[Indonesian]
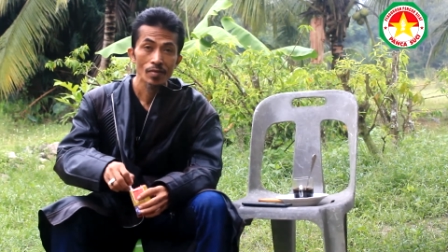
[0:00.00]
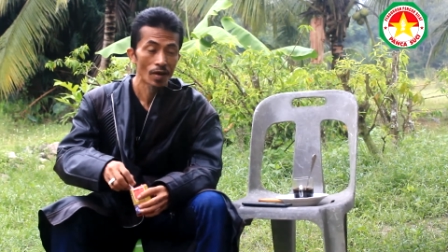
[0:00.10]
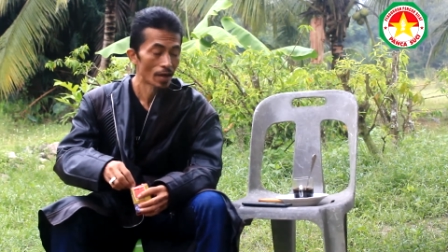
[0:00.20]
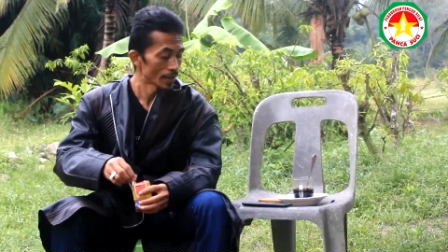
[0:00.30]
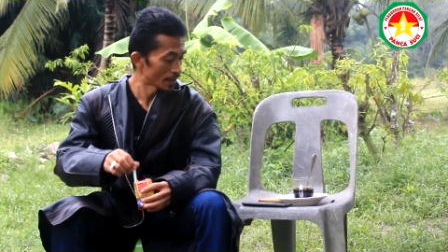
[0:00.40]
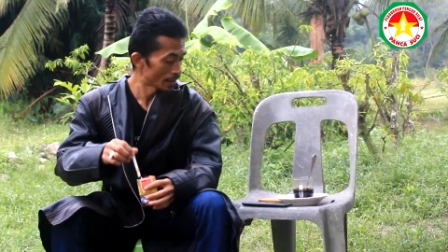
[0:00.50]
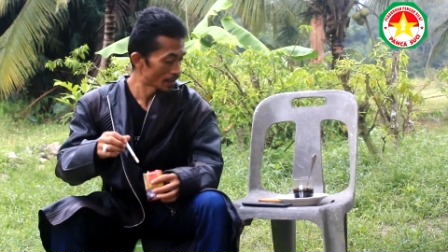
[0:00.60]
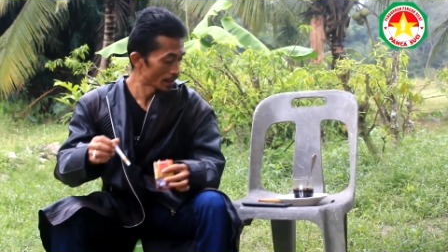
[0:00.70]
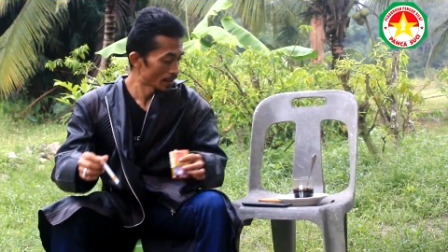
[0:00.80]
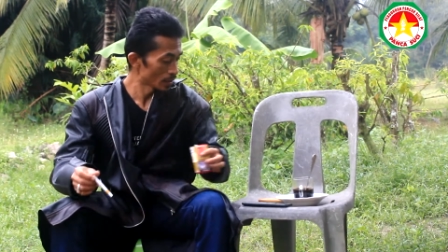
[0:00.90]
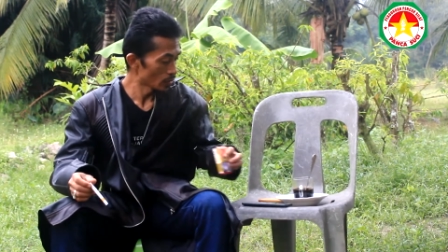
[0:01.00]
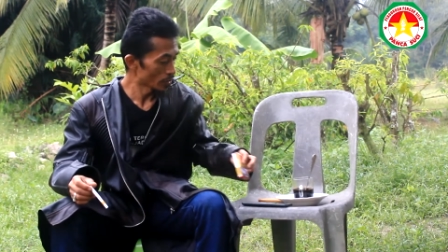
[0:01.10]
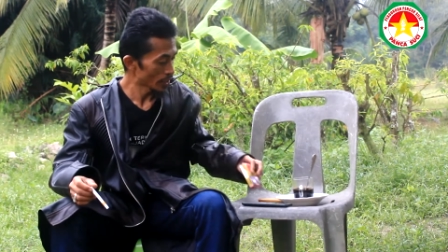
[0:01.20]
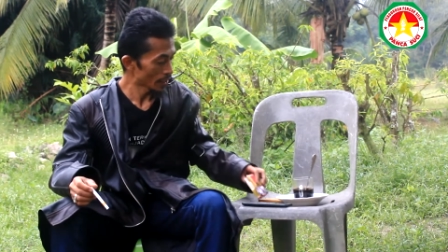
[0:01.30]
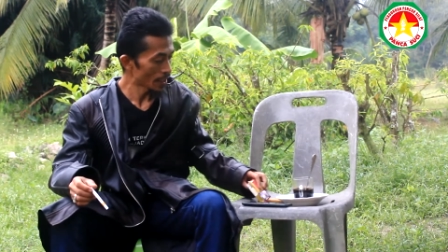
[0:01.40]
Doa
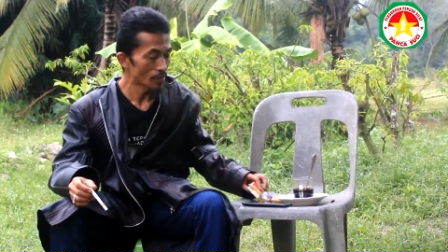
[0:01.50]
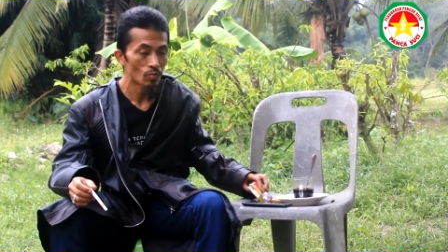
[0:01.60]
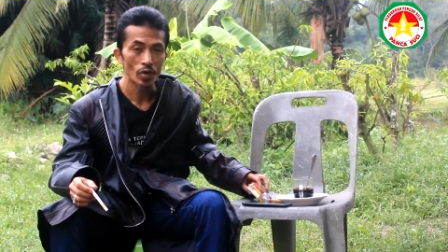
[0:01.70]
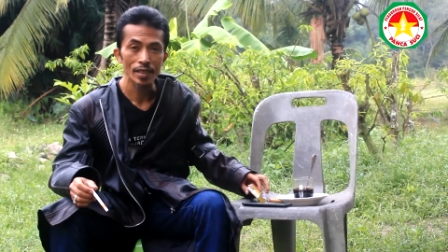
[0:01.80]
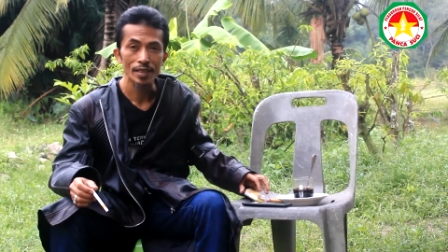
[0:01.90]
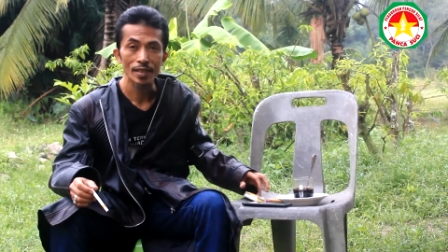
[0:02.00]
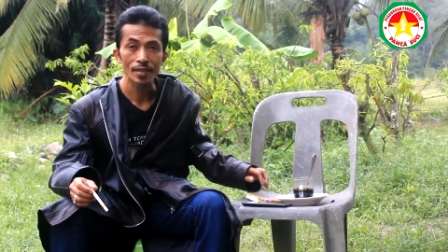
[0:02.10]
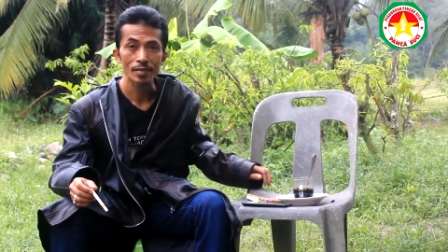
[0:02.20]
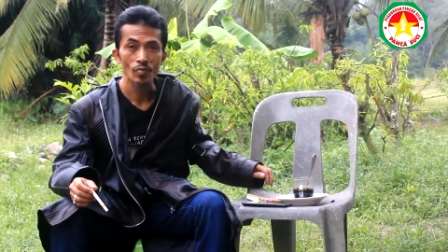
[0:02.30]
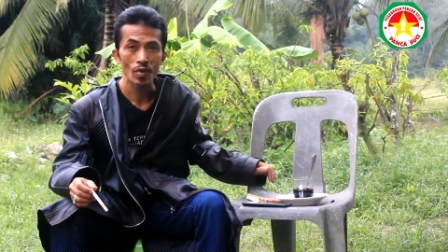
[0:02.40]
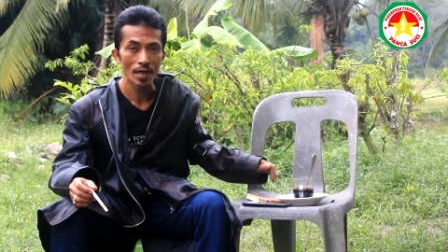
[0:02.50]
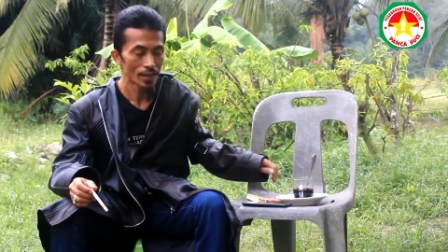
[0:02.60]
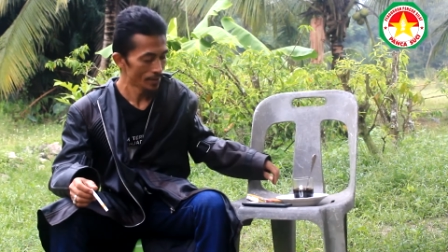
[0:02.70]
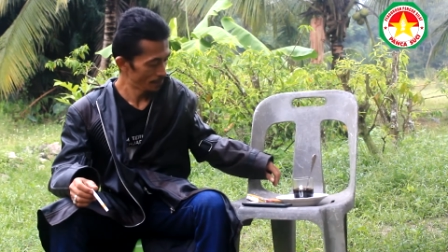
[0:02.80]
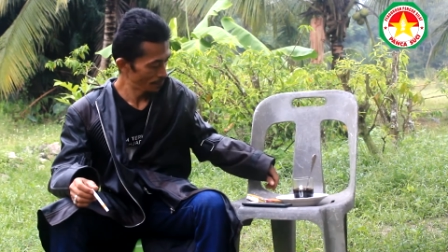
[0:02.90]
kesuksesan buat kita semua
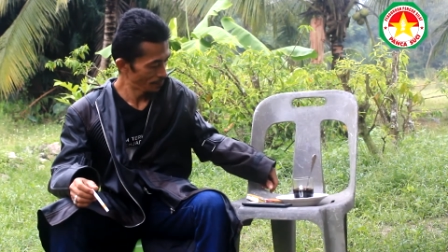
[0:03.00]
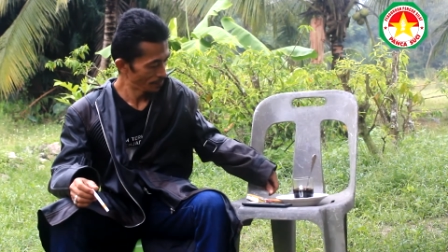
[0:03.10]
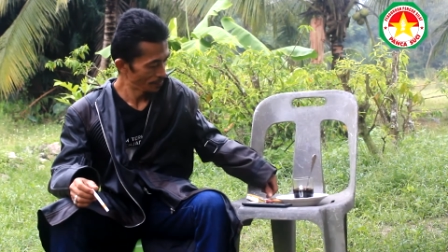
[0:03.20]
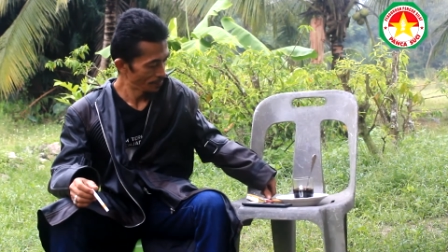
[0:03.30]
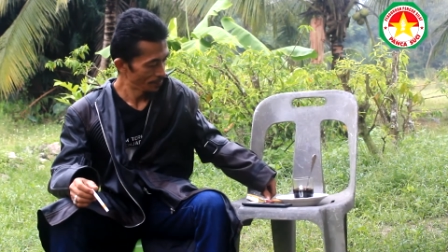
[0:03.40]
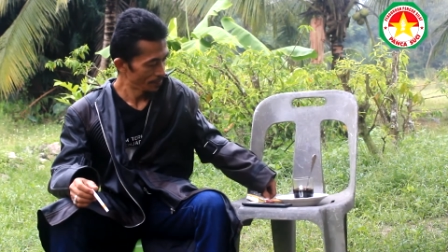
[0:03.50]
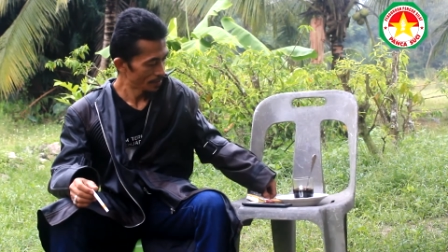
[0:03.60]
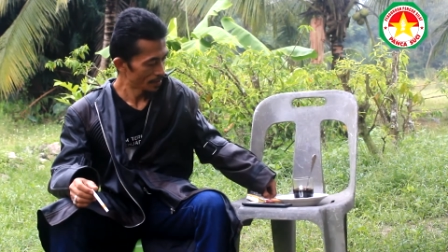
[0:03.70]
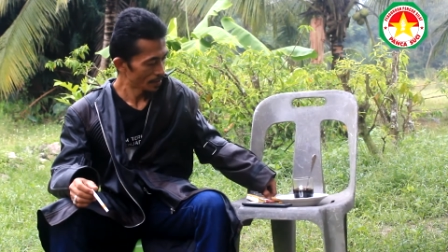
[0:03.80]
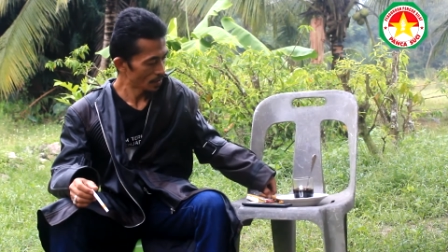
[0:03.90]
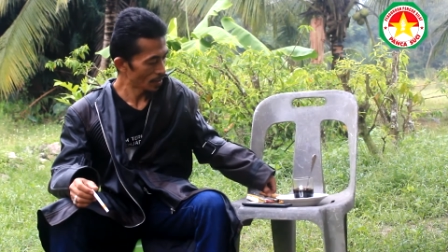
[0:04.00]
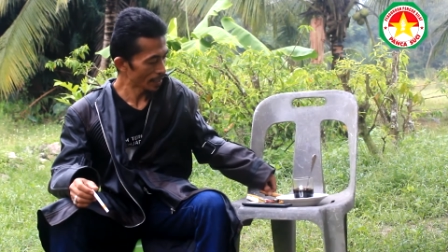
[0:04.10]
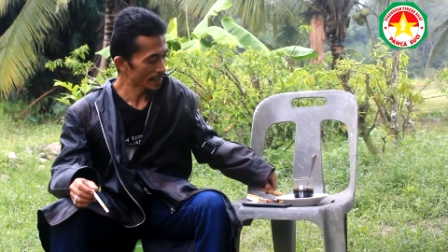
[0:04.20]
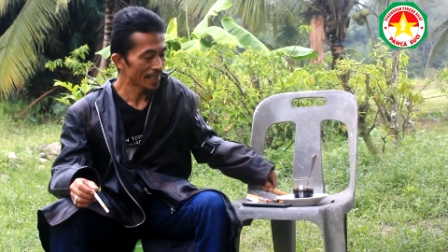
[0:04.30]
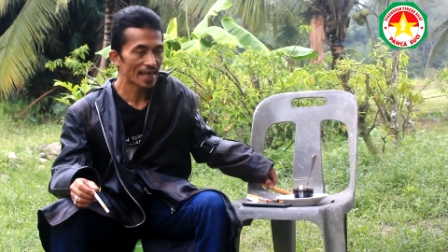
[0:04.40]
Doa
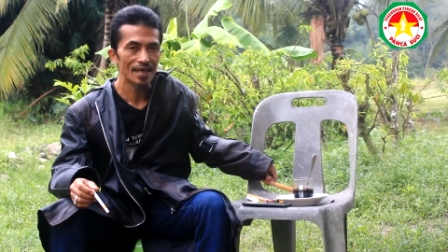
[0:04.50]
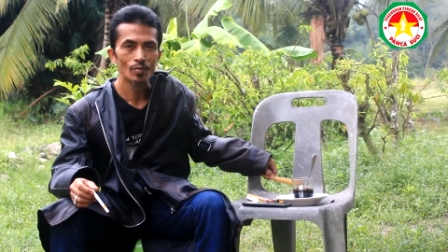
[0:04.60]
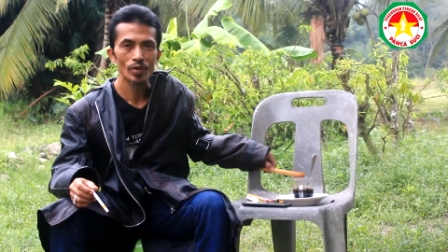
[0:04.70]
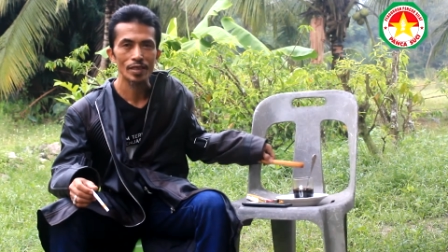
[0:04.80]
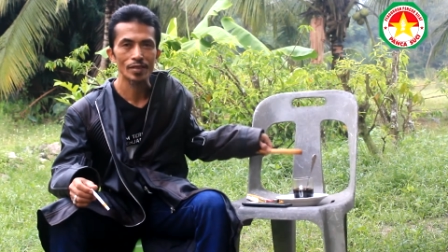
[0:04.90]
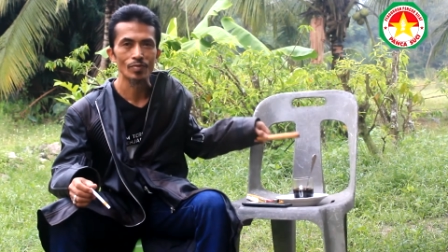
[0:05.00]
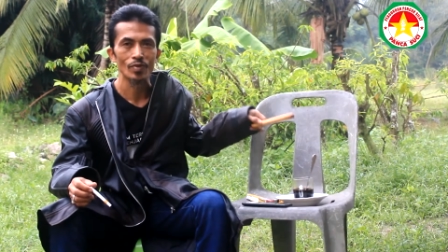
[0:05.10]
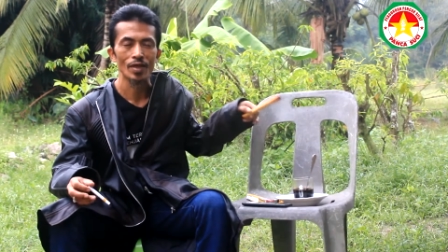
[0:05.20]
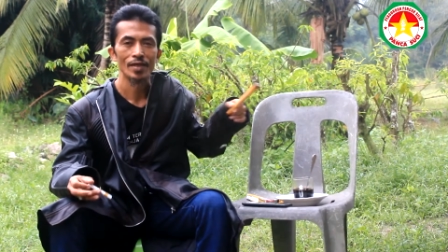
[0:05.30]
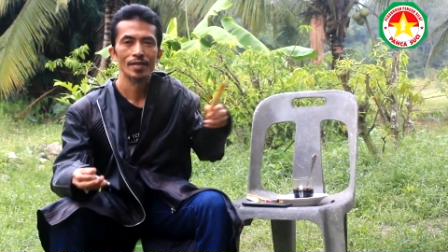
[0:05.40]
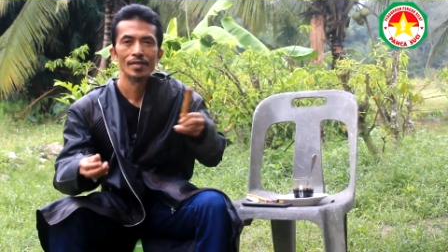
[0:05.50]
ketenangan buat kita semua